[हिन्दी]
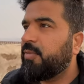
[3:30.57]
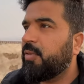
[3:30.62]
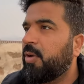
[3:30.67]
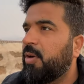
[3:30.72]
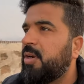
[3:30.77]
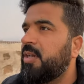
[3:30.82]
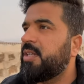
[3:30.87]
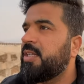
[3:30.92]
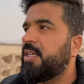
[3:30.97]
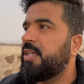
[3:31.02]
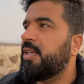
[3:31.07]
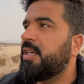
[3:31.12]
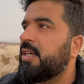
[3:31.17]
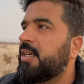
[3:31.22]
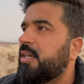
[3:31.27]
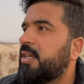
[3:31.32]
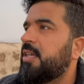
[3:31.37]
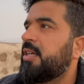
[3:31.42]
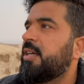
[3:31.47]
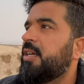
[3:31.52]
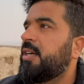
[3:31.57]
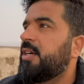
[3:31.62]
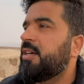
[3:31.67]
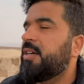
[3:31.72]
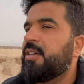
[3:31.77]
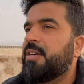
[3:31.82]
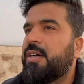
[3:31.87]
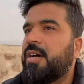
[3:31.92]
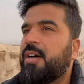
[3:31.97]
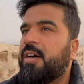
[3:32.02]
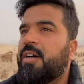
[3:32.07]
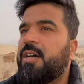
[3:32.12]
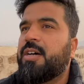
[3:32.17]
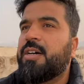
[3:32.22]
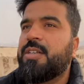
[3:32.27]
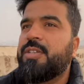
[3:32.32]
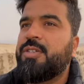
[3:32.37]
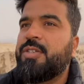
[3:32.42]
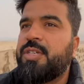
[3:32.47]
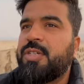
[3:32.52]
वॉल थी
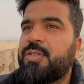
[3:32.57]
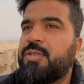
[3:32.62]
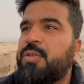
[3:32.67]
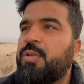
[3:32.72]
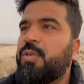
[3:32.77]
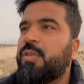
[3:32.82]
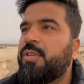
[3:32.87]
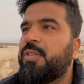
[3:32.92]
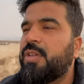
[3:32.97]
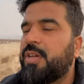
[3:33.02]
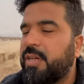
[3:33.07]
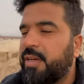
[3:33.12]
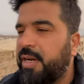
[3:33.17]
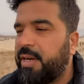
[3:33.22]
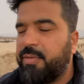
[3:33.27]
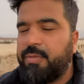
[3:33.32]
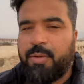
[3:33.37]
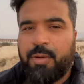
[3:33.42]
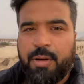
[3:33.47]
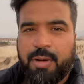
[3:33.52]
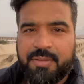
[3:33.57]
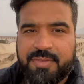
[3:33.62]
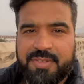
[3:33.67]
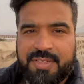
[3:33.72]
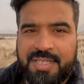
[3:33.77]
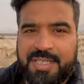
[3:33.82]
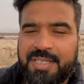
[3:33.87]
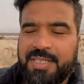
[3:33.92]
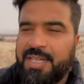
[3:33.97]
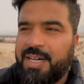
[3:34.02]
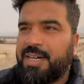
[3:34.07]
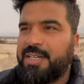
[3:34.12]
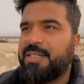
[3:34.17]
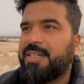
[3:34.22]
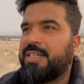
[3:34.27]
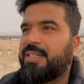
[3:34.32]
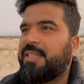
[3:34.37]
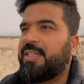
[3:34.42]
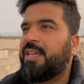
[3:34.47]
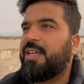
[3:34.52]
जिसको द ग्रेट वॉल ऑफ सिंध कहा
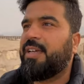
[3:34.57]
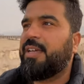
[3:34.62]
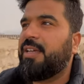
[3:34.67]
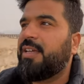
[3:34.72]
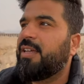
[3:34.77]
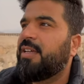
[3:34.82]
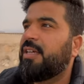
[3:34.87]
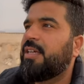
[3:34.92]
जाता है